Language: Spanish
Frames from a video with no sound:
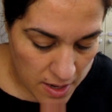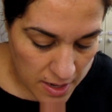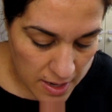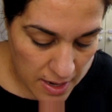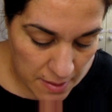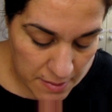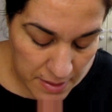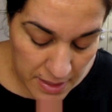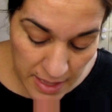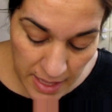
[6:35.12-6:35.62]

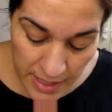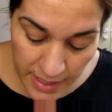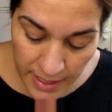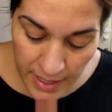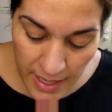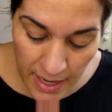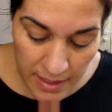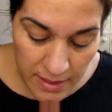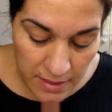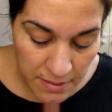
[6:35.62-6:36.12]
La verdad que
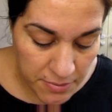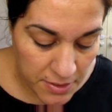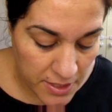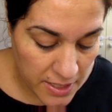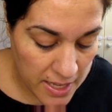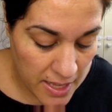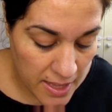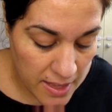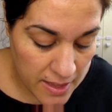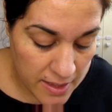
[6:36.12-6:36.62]
la
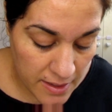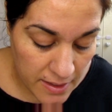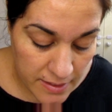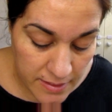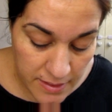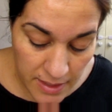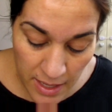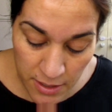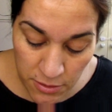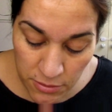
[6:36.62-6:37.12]
fila,
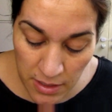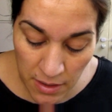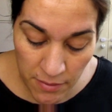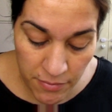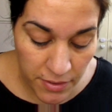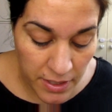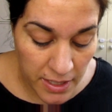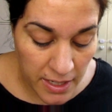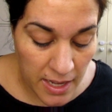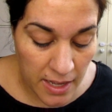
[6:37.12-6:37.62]
hay una
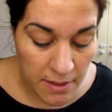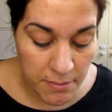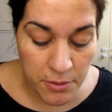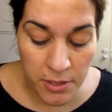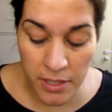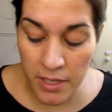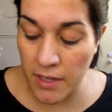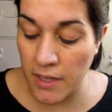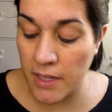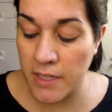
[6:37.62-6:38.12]
fila,
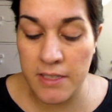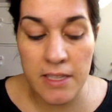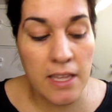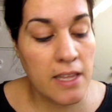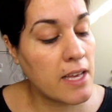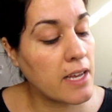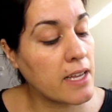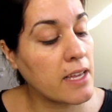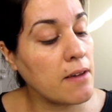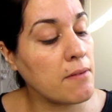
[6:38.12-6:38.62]
esta
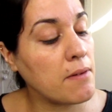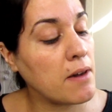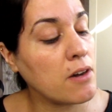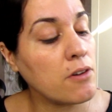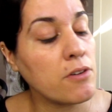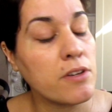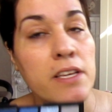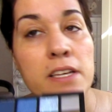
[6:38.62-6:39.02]
de aquí abajo